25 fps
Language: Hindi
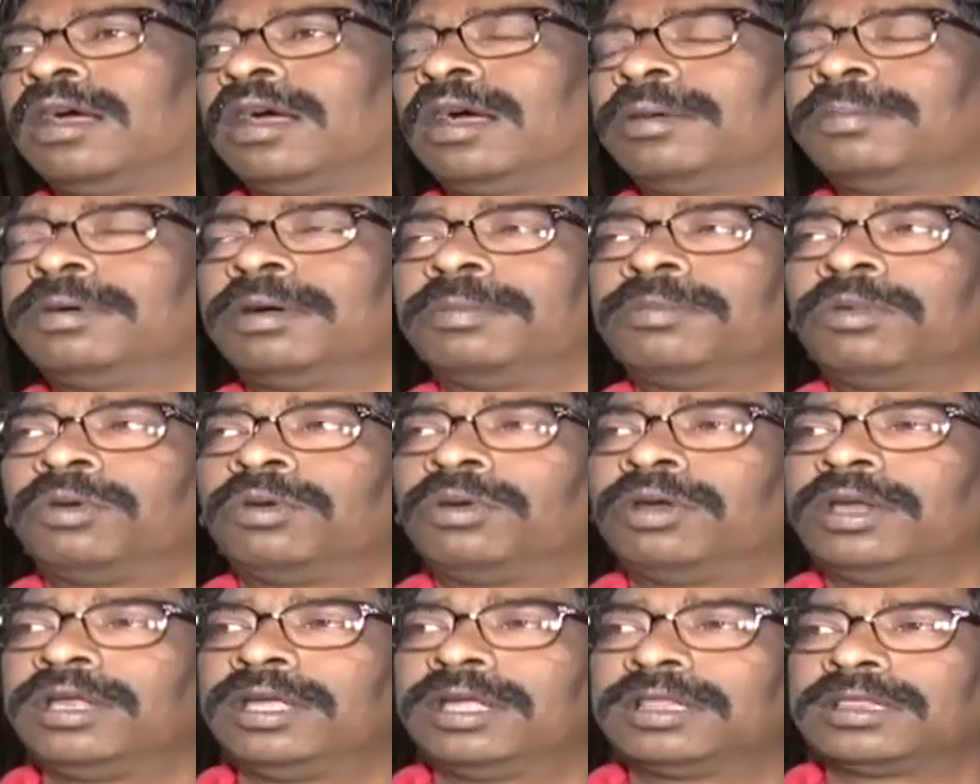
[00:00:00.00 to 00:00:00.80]
अब हम
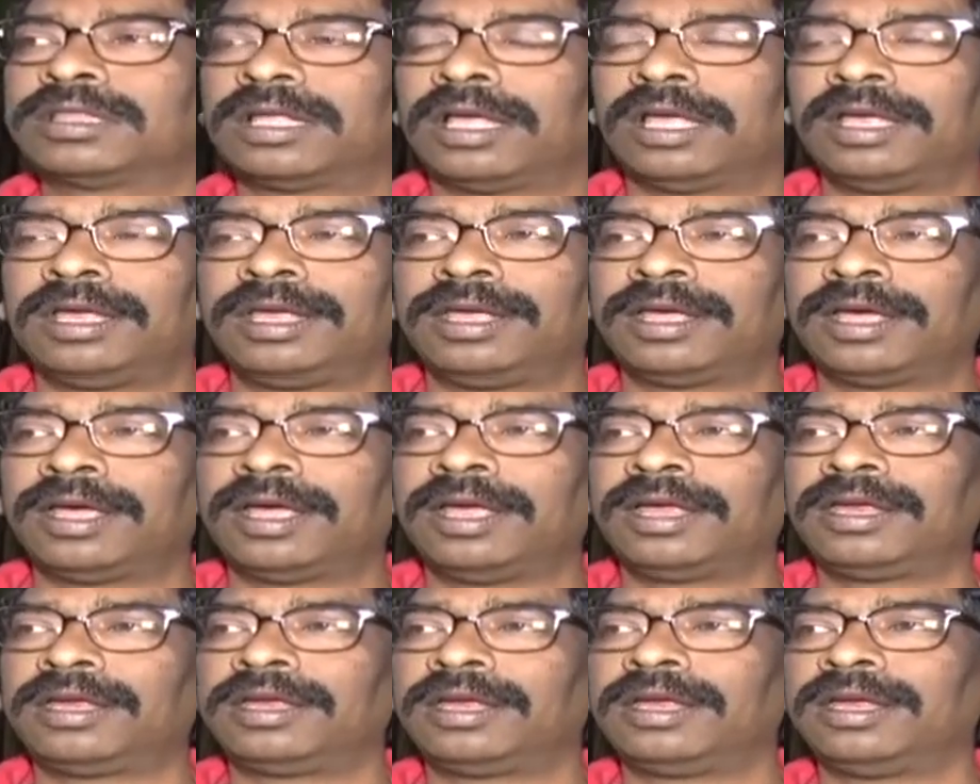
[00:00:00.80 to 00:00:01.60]
लोगों ने यह तय किया
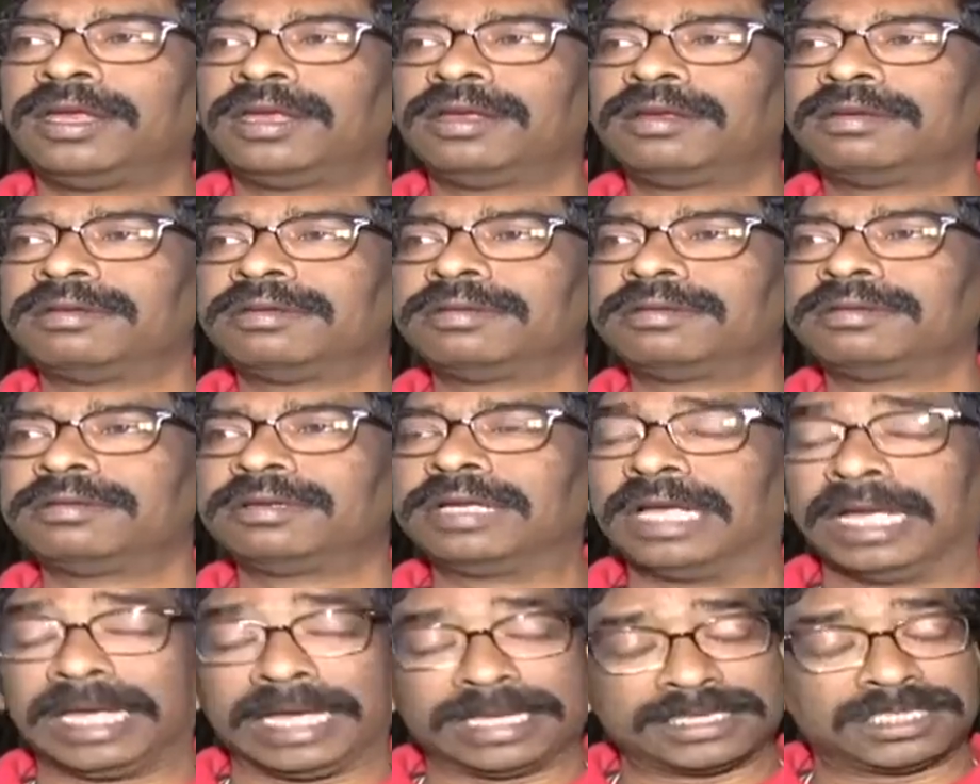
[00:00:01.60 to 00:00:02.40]
है कि
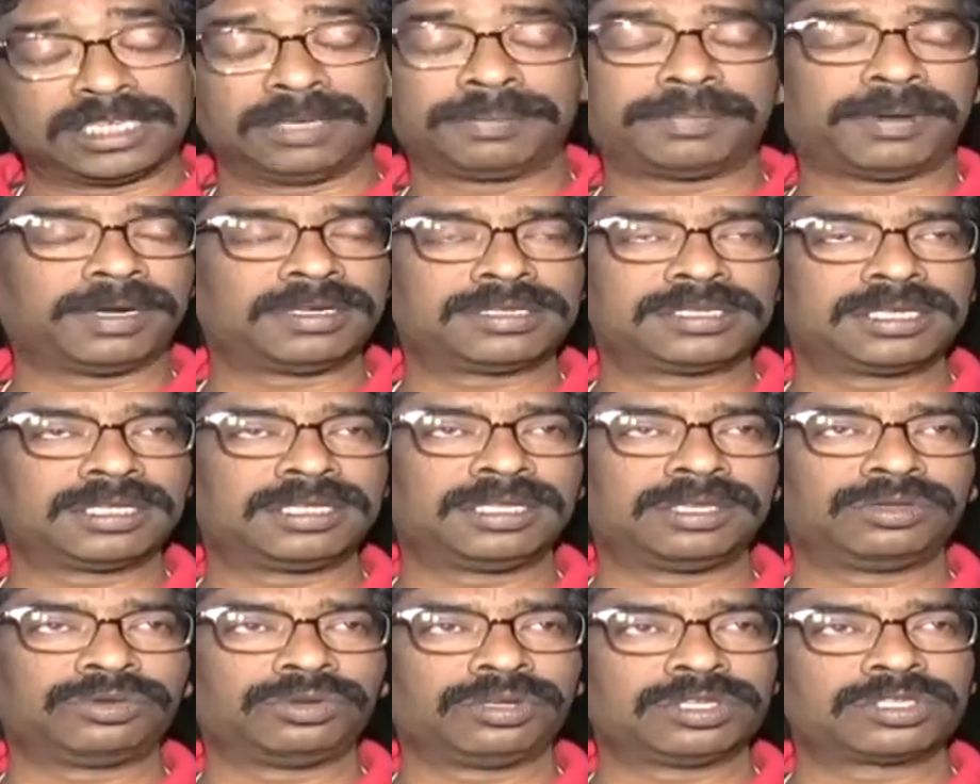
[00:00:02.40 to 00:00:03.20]
ऐसे
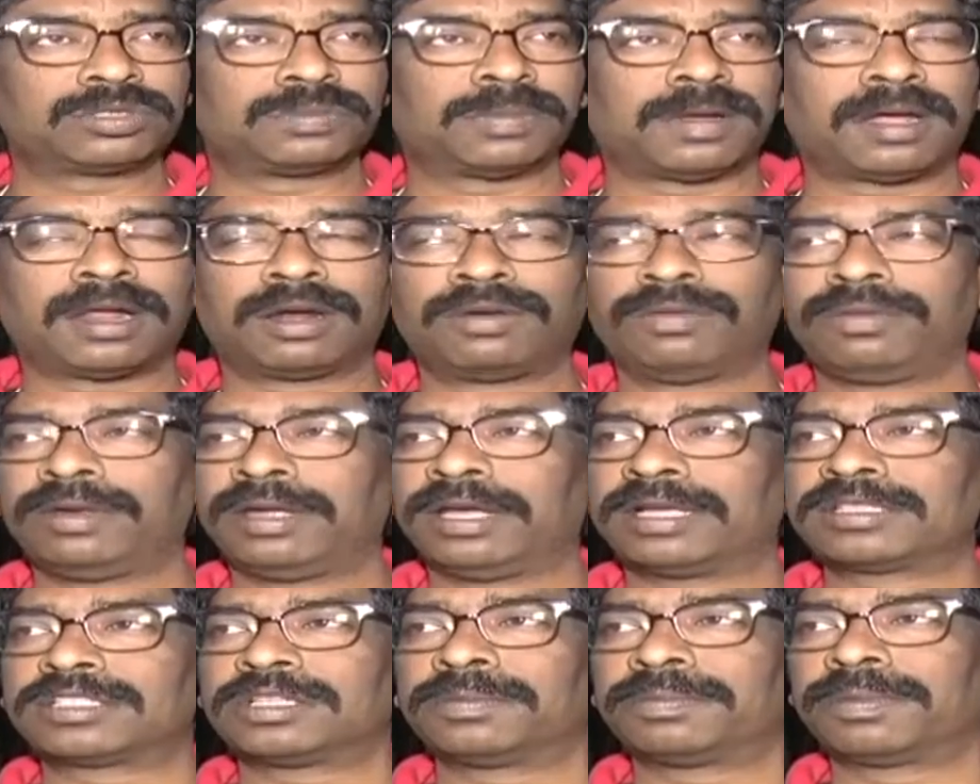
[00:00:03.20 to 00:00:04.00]
परिस्थिति जो इस बार हुई
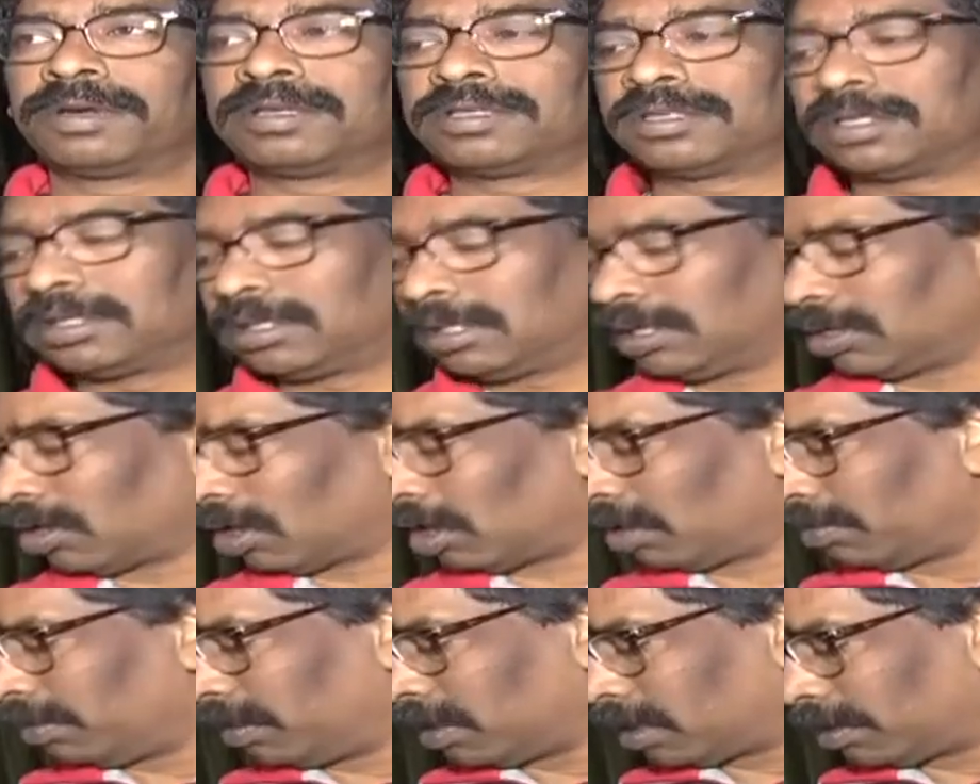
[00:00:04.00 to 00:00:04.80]
ऐसी परिस्थिति
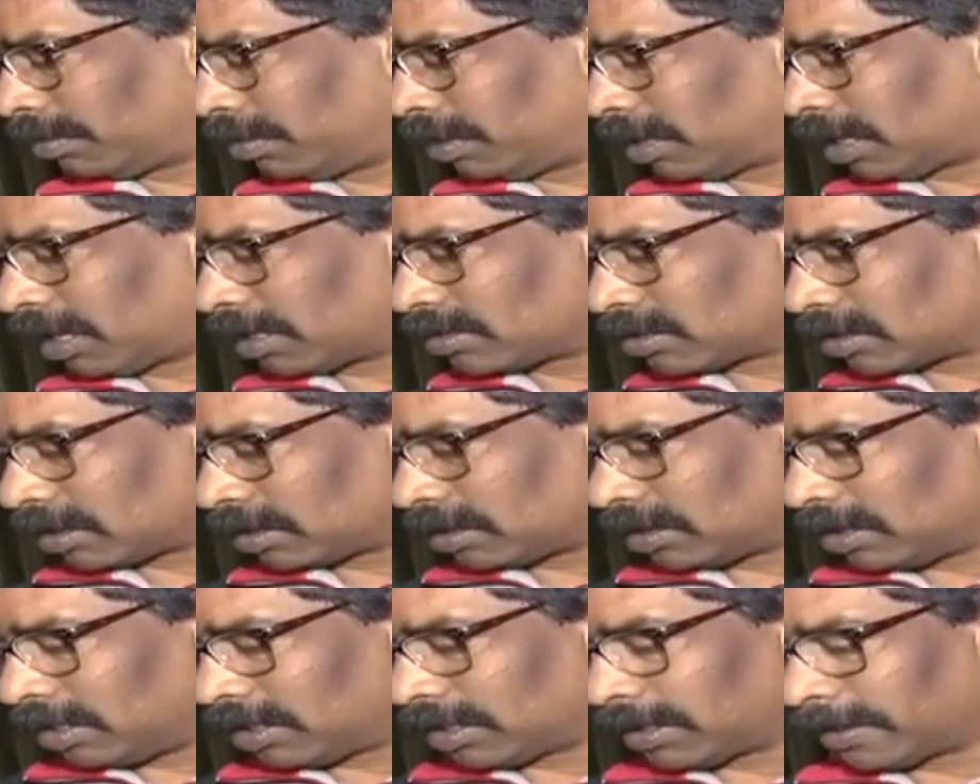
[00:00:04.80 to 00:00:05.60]
और भी कभी आ
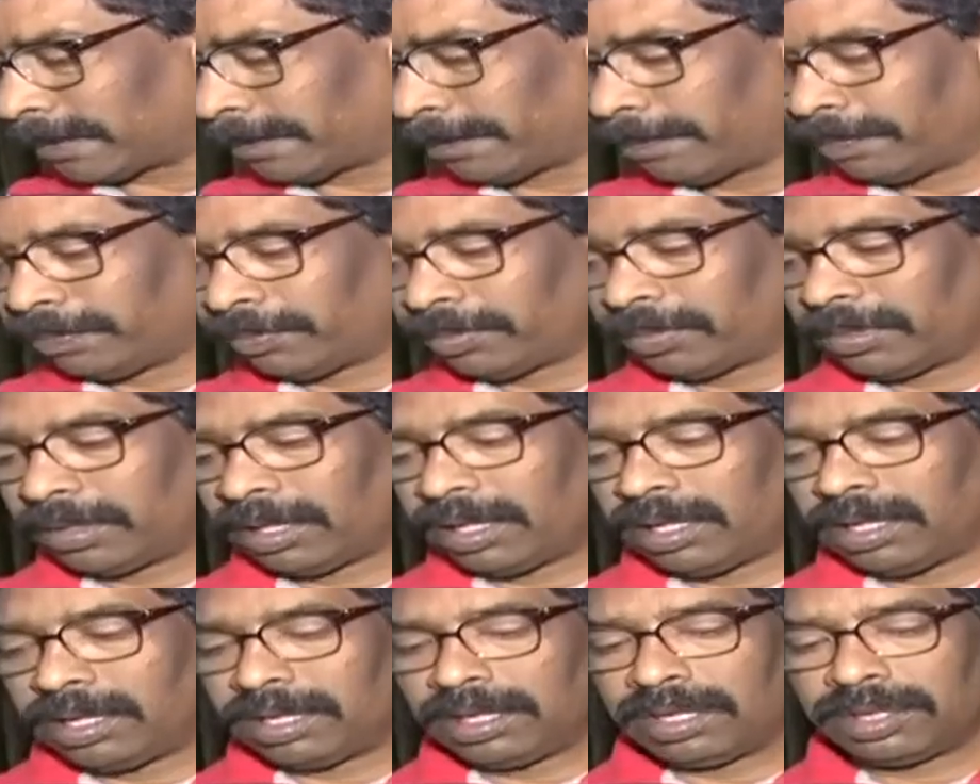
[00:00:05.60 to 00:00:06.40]
सकती है
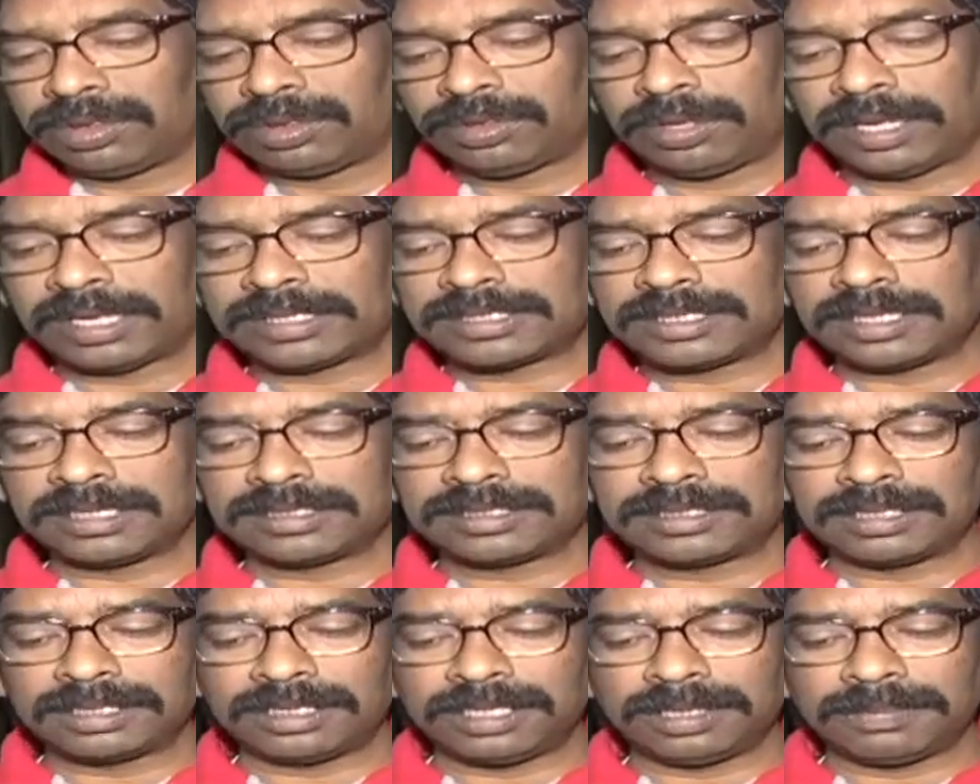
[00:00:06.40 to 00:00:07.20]
तो ऐसी
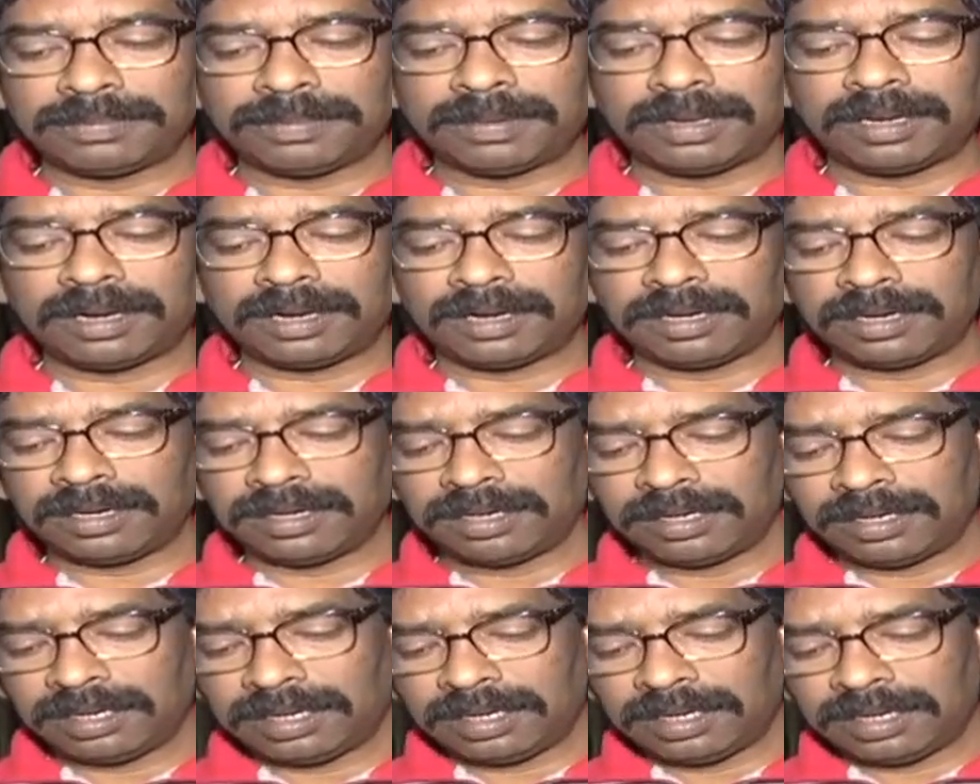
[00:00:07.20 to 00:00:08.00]
स्थिति पर
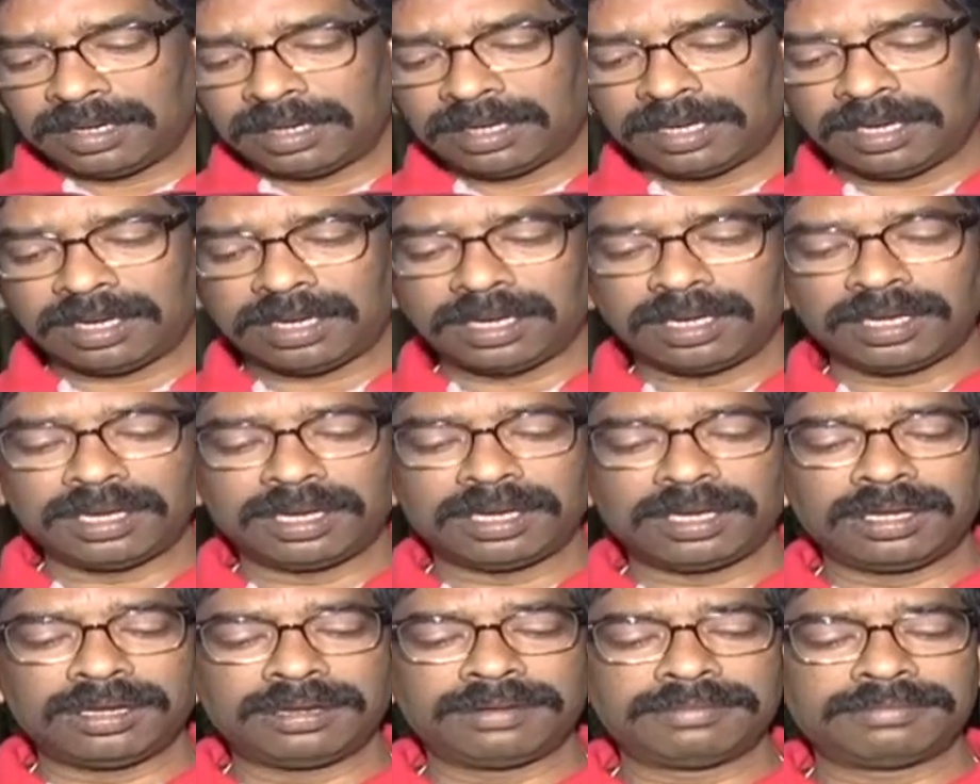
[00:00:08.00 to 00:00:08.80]

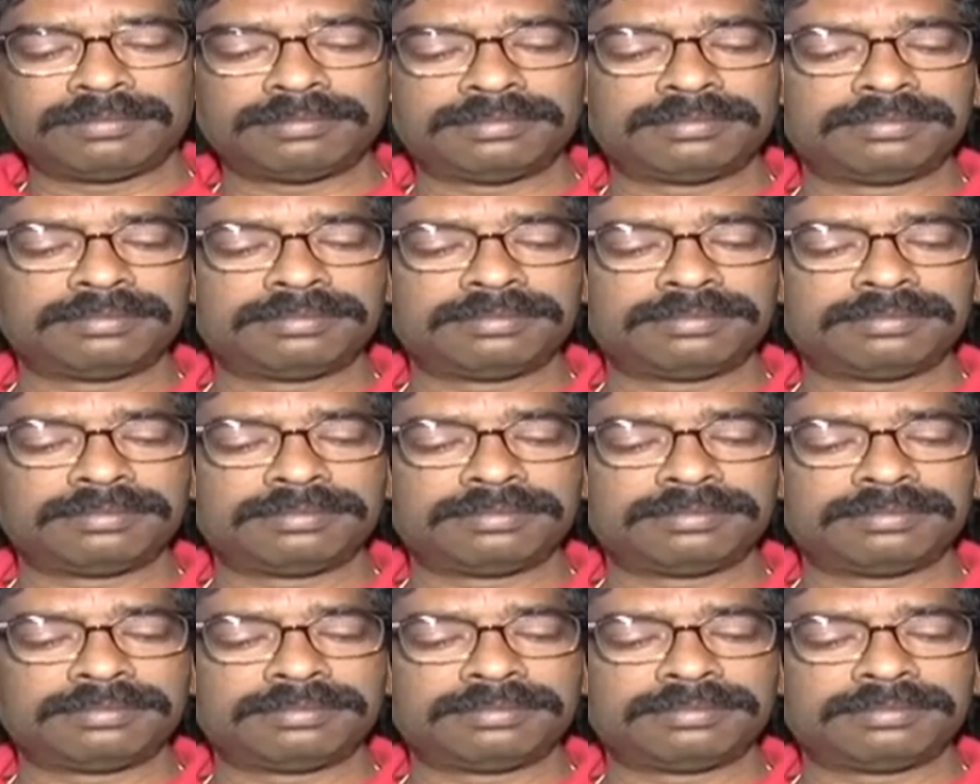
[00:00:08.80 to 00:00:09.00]
आ,